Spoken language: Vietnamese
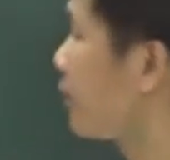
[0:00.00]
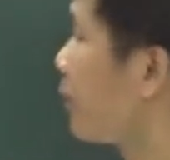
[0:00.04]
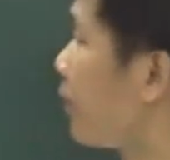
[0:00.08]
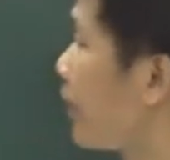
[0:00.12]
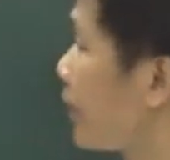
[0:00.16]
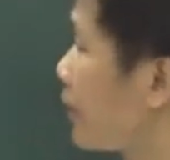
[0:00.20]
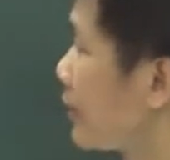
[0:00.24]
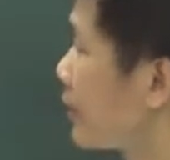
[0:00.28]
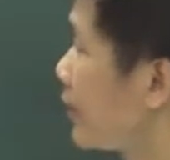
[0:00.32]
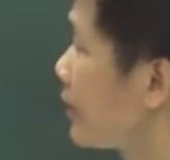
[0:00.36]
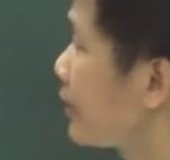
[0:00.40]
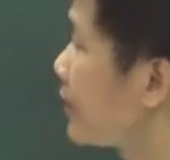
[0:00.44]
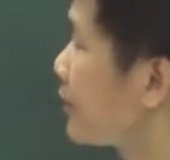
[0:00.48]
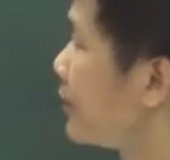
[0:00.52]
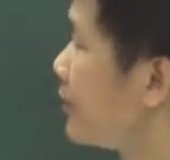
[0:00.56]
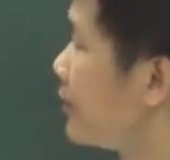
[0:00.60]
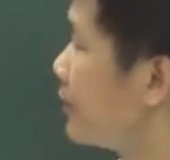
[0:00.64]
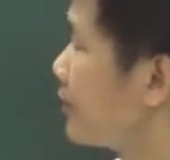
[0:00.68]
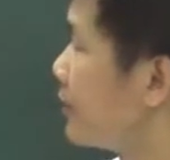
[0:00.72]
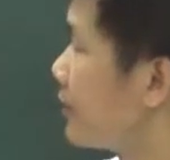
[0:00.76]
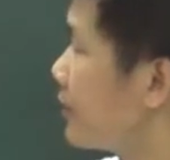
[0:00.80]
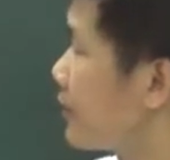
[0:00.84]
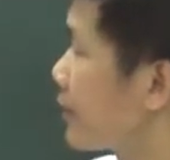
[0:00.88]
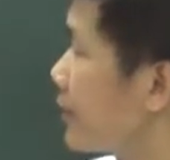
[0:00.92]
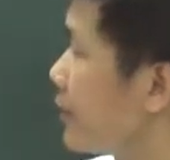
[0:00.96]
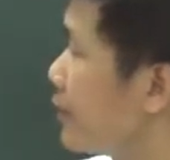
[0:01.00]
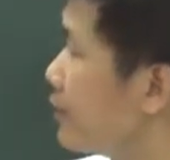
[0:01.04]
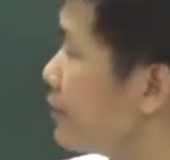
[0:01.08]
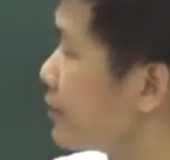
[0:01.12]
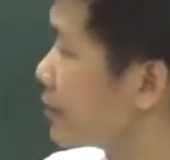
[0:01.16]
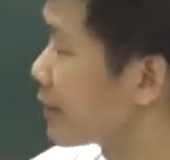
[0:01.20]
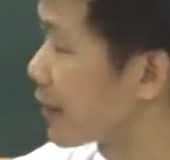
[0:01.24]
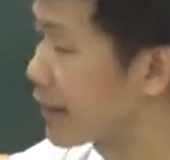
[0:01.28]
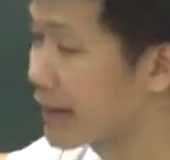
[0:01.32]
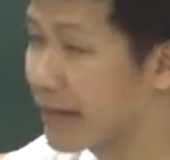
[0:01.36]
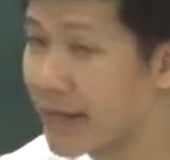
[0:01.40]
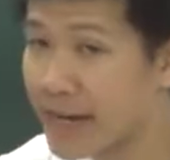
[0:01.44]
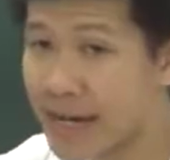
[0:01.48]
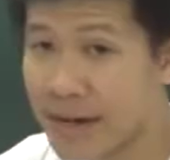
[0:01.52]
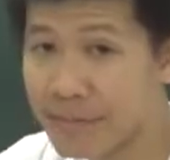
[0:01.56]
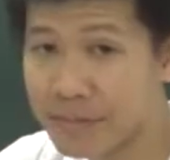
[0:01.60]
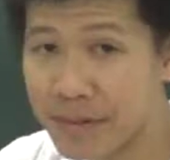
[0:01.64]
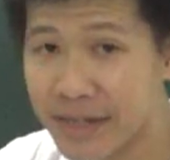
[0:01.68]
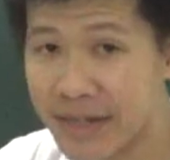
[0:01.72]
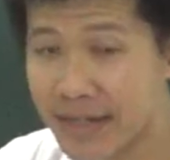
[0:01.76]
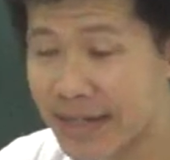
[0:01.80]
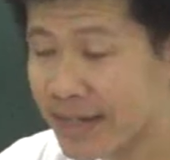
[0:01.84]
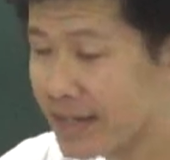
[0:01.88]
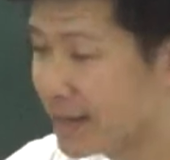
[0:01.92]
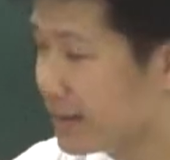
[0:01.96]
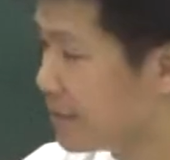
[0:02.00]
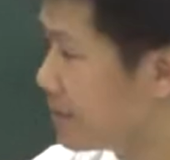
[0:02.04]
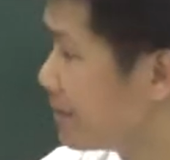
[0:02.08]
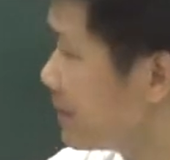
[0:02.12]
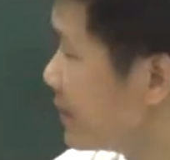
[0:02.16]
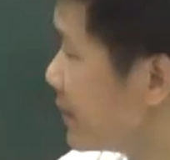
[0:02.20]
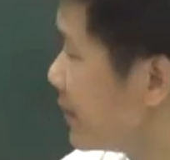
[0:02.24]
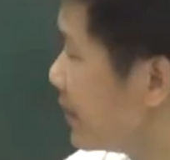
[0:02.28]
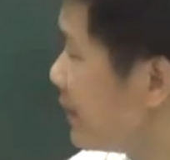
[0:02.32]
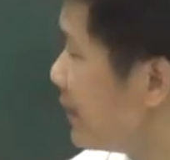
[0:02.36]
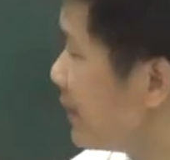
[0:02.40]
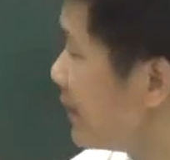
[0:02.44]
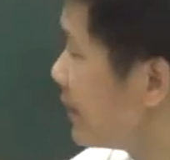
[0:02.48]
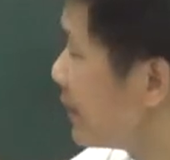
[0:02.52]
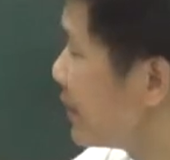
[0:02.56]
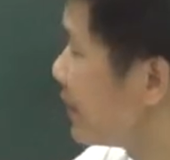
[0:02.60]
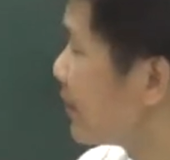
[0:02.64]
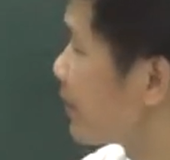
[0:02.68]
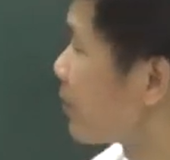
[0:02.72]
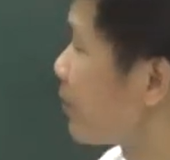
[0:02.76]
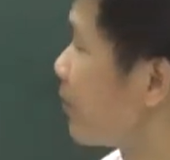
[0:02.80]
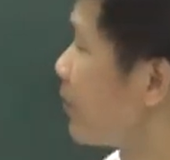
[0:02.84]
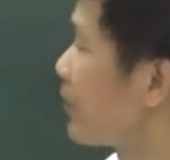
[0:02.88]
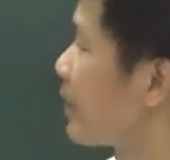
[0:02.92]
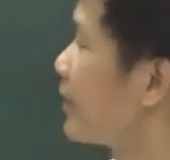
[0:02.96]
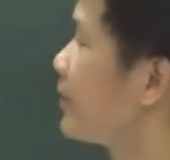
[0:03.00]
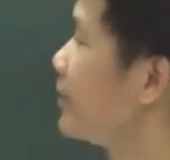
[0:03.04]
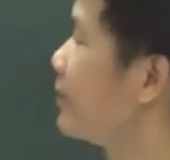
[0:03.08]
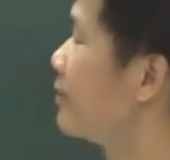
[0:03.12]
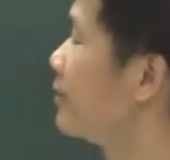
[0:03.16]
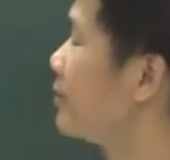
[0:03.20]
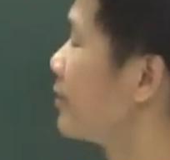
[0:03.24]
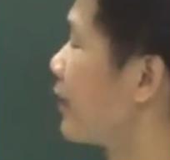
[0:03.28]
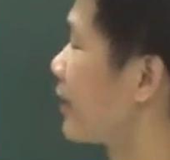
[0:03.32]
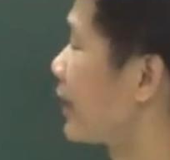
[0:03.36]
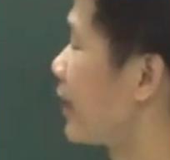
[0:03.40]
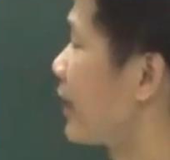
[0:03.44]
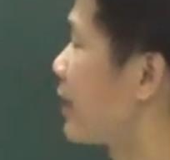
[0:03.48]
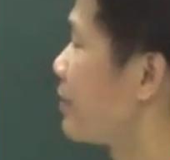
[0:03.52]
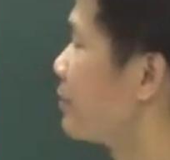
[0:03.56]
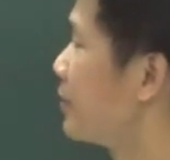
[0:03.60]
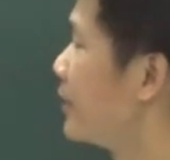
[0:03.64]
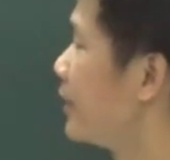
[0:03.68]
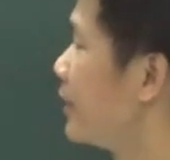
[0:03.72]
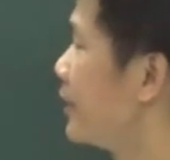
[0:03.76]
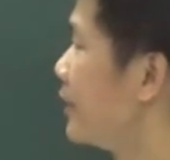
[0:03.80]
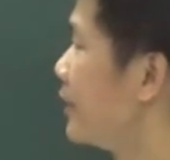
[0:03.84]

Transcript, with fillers: khoảng cách giữa cái đường thẳng AB với khoảng cách giữa đường thẳng AB